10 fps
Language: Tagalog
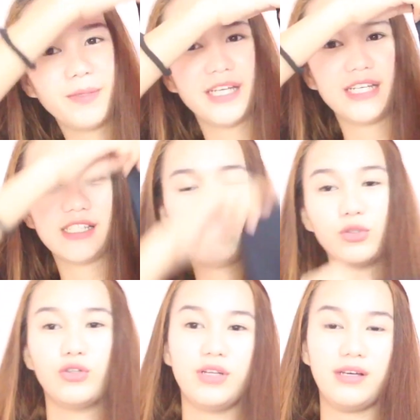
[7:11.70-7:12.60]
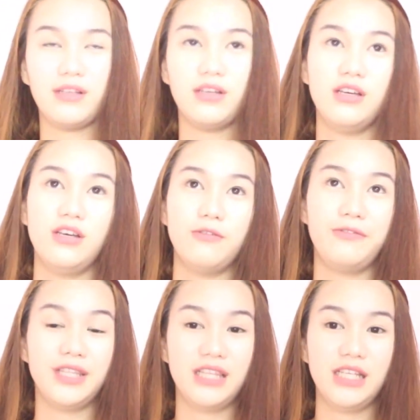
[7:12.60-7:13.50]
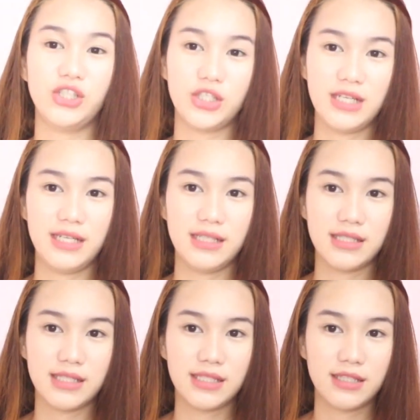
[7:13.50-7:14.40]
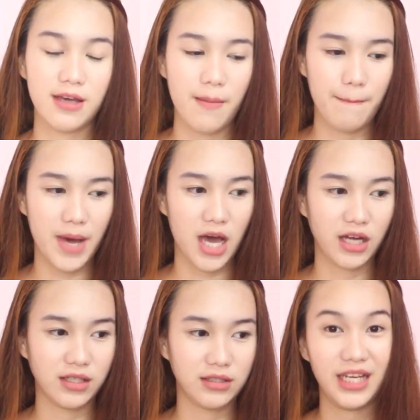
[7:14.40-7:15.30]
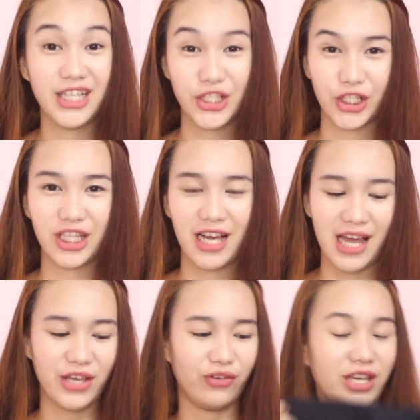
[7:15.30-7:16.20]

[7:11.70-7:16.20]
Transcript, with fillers: pinarisan mo to ng fitted jeans, mag-insert na kayo.